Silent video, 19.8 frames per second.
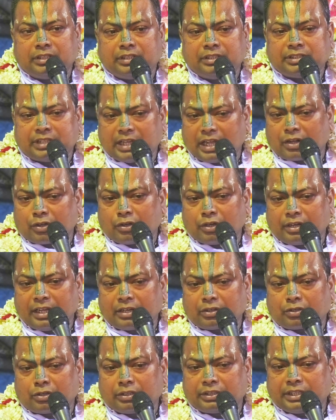যা
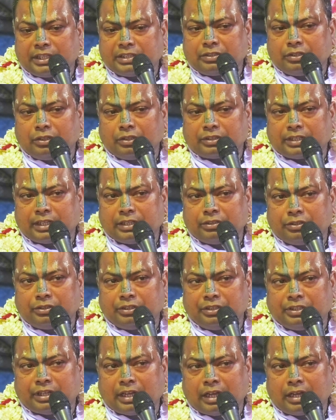করার কথা ছিল তা
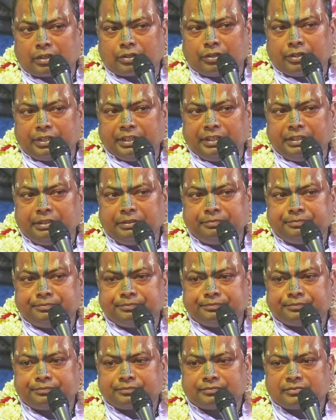যদি না করে
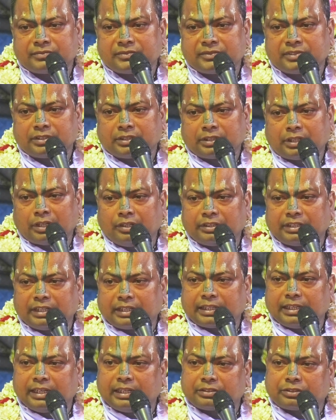তাহলে
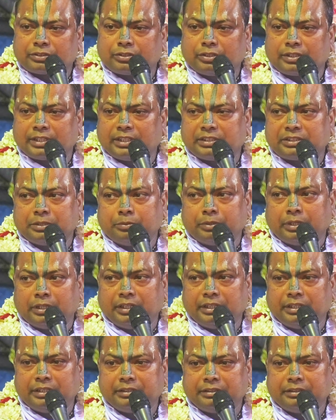তাকে আত্মঘাতী বলে